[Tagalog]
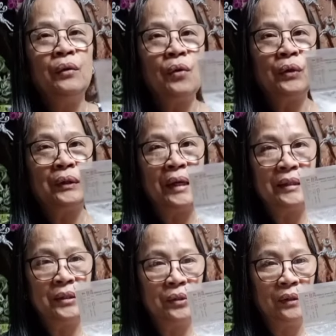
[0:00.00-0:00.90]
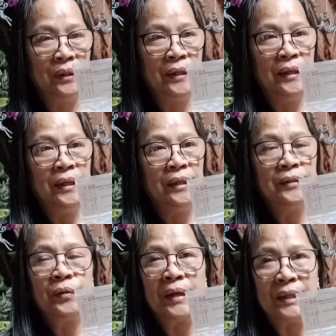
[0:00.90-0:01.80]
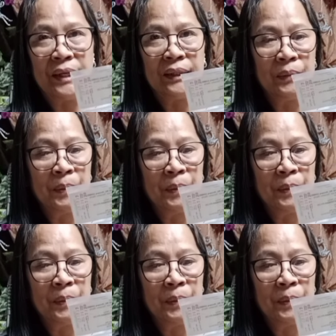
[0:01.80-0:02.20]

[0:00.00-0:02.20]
coconut shredded.